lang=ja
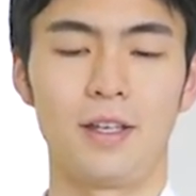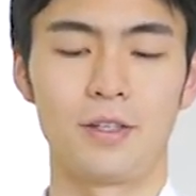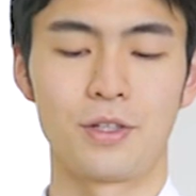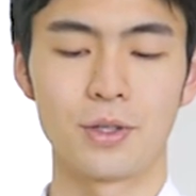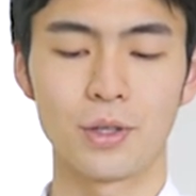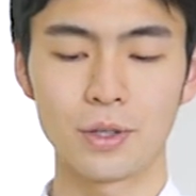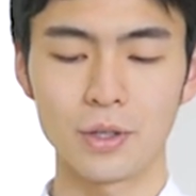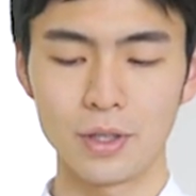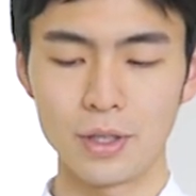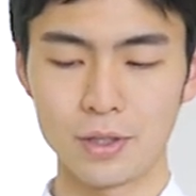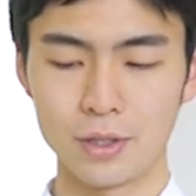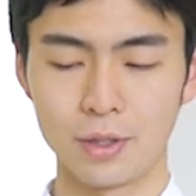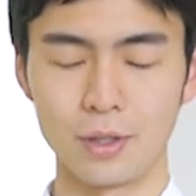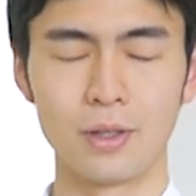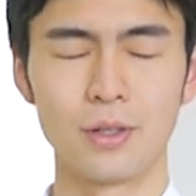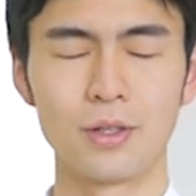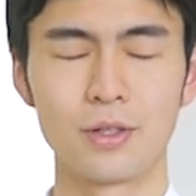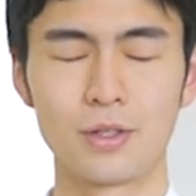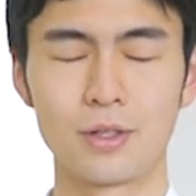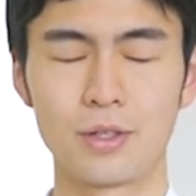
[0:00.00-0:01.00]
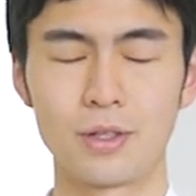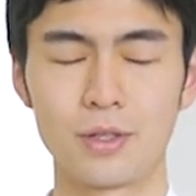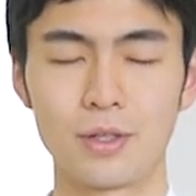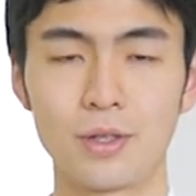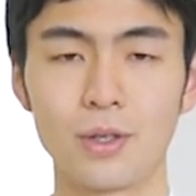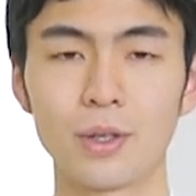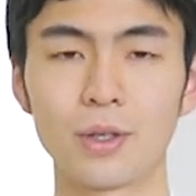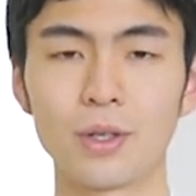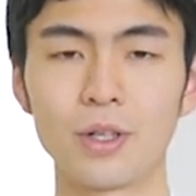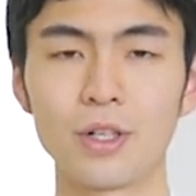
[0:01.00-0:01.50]
長距離走
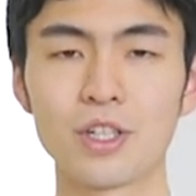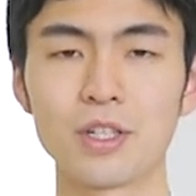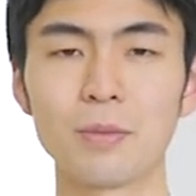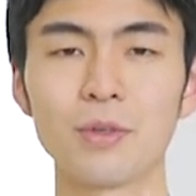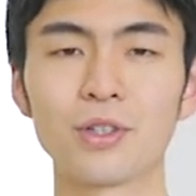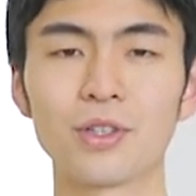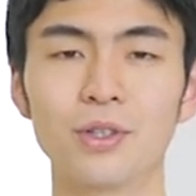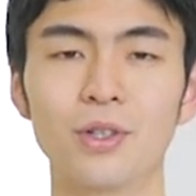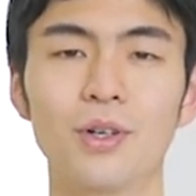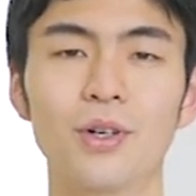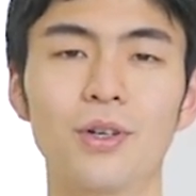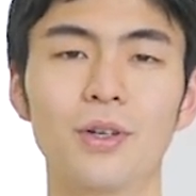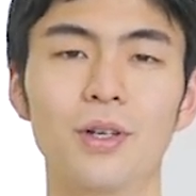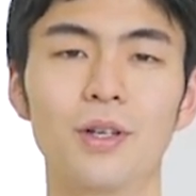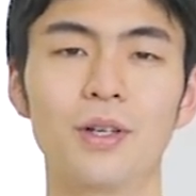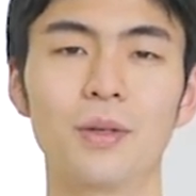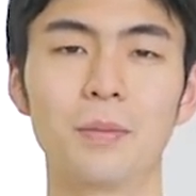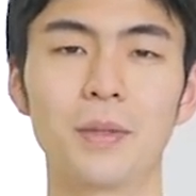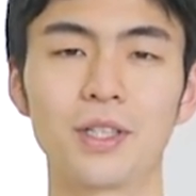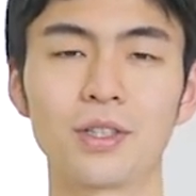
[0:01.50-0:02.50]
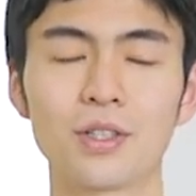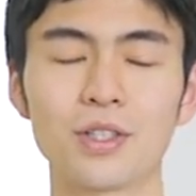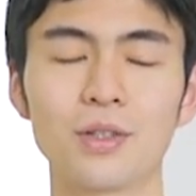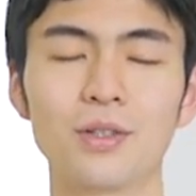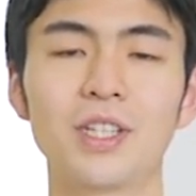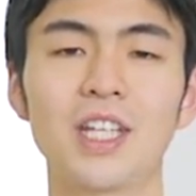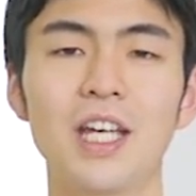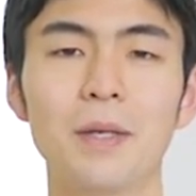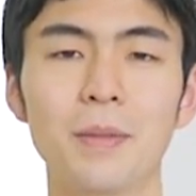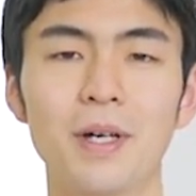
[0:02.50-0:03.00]
長距離種目の一つ
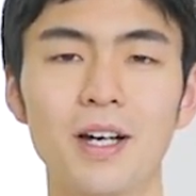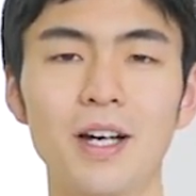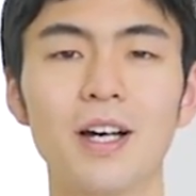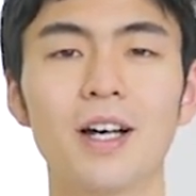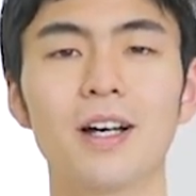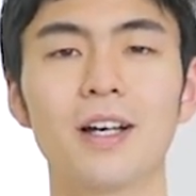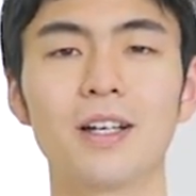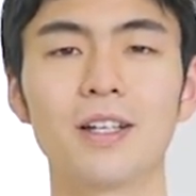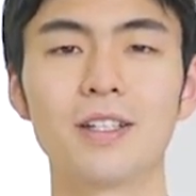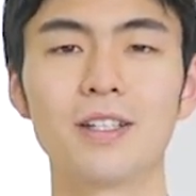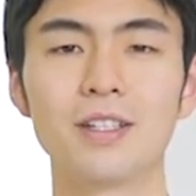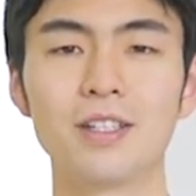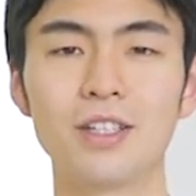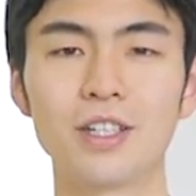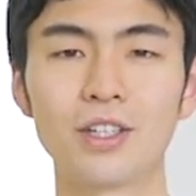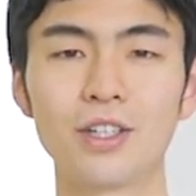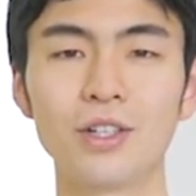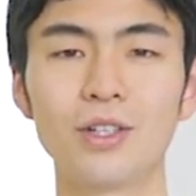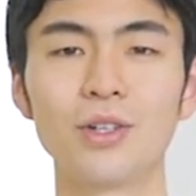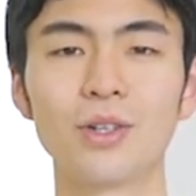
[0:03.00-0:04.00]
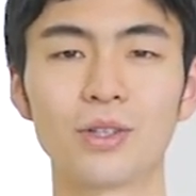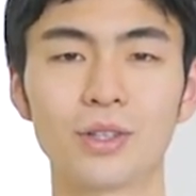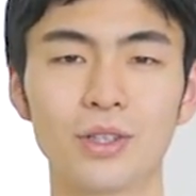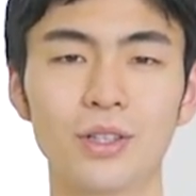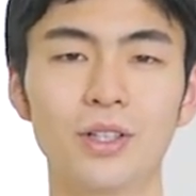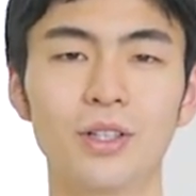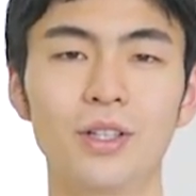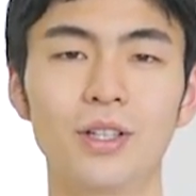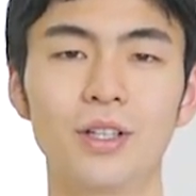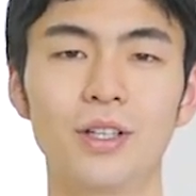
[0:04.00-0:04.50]
のテーマが持久
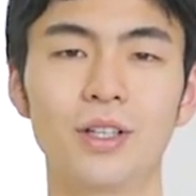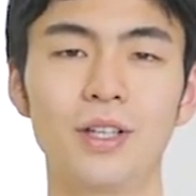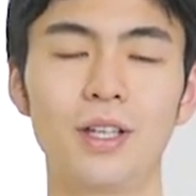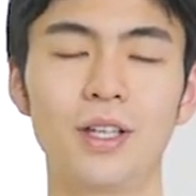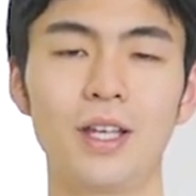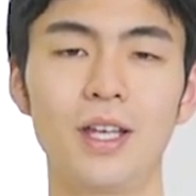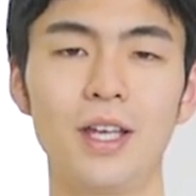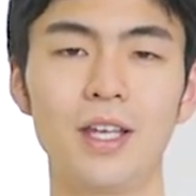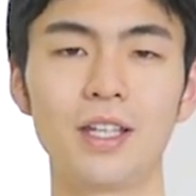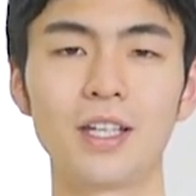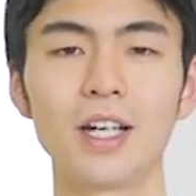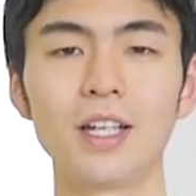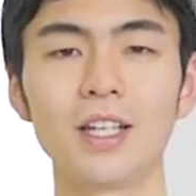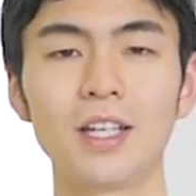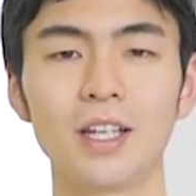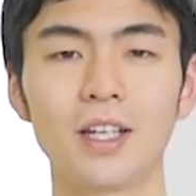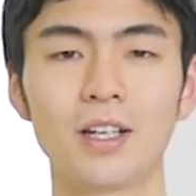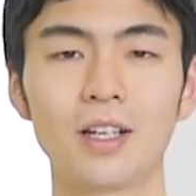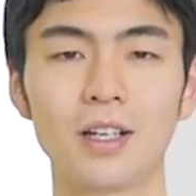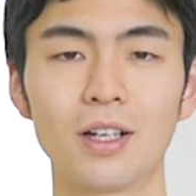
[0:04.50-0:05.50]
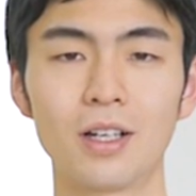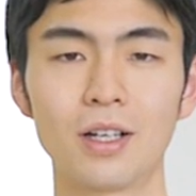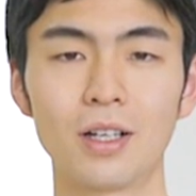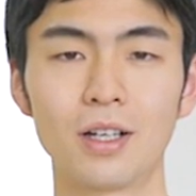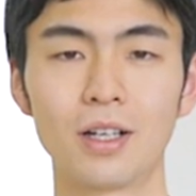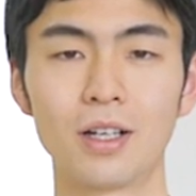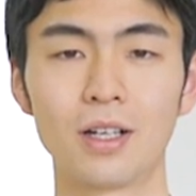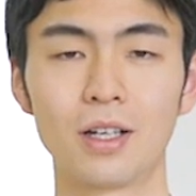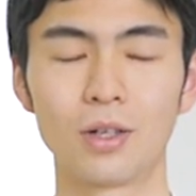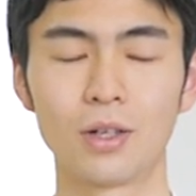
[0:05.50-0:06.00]
力いかに
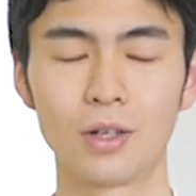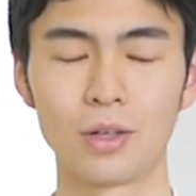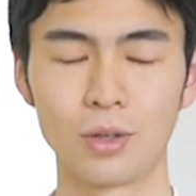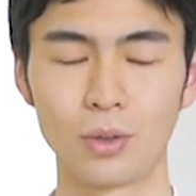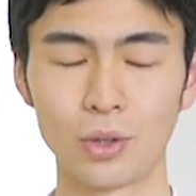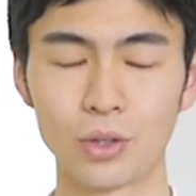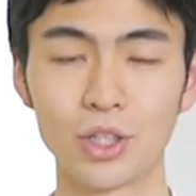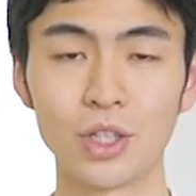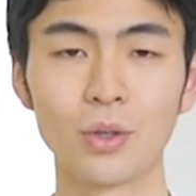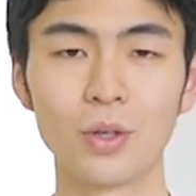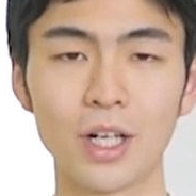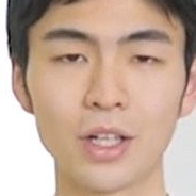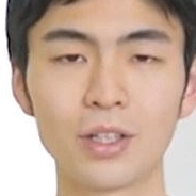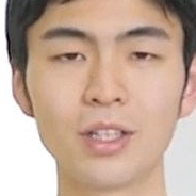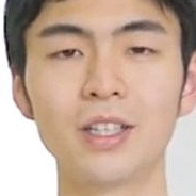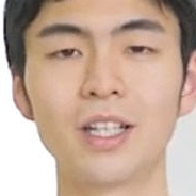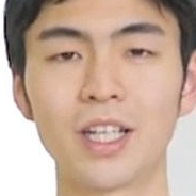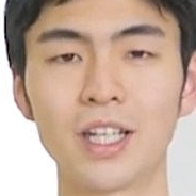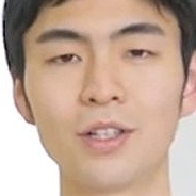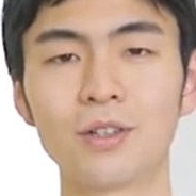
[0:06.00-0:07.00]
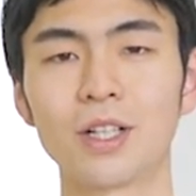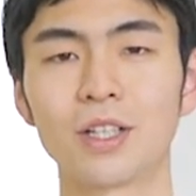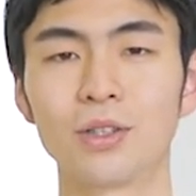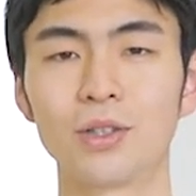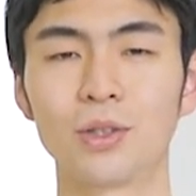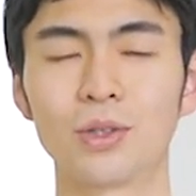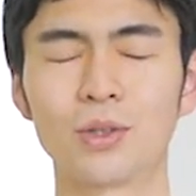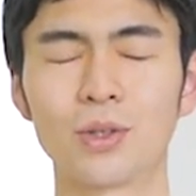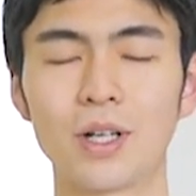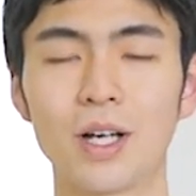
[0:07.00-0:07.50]
呼吸を楽にできるかと
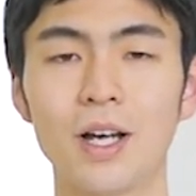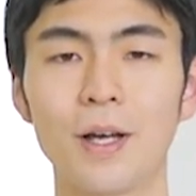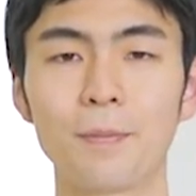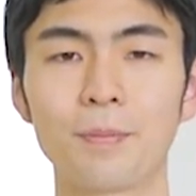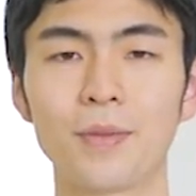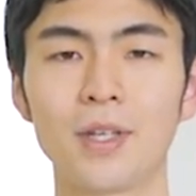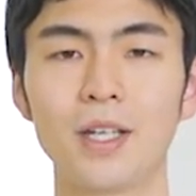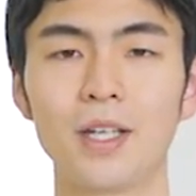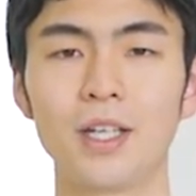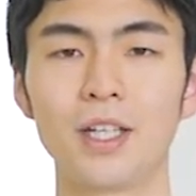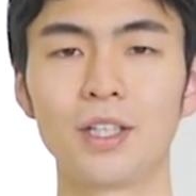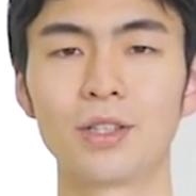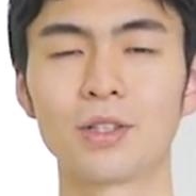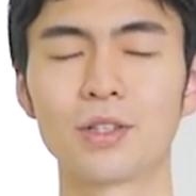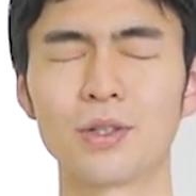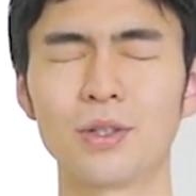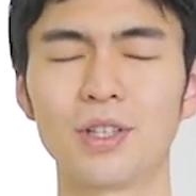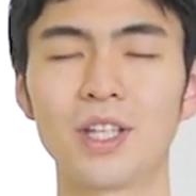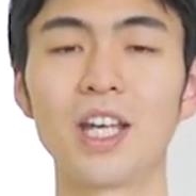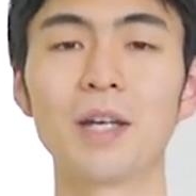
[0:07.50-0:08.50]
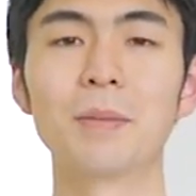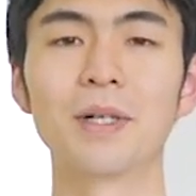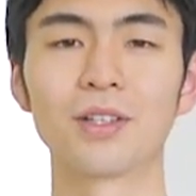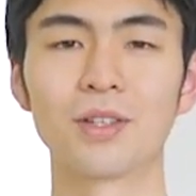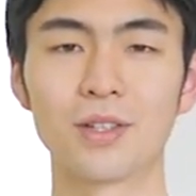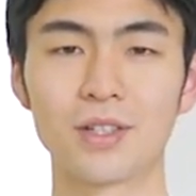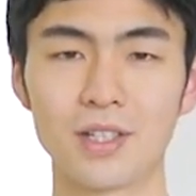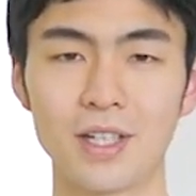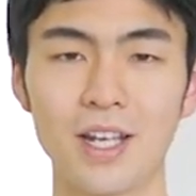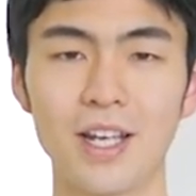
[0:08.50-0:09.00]
いうことが一つのテーマ
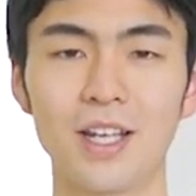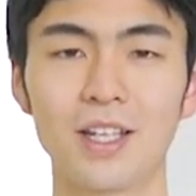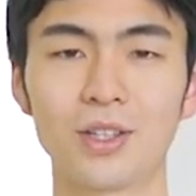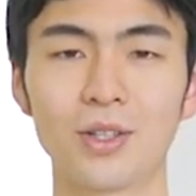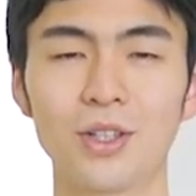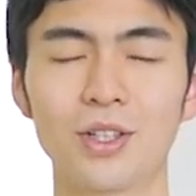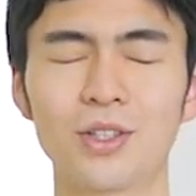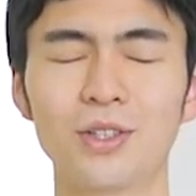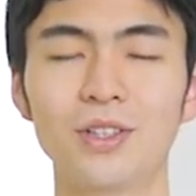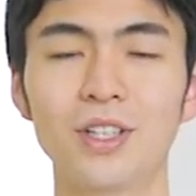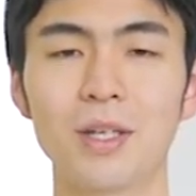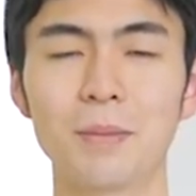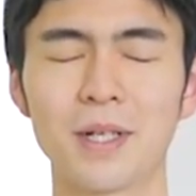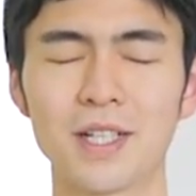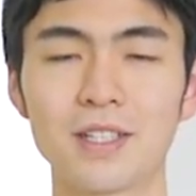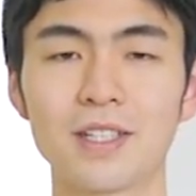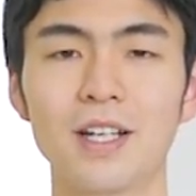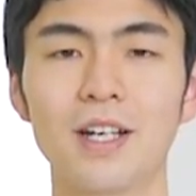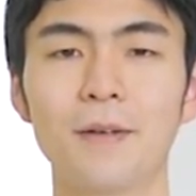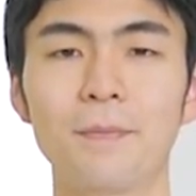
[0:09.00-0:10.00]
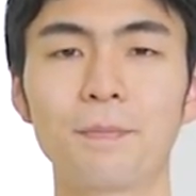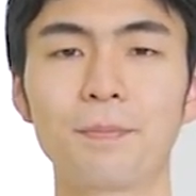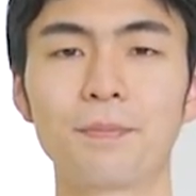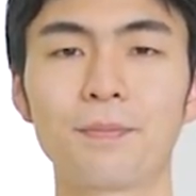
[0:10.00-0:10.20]
として取り組んでいました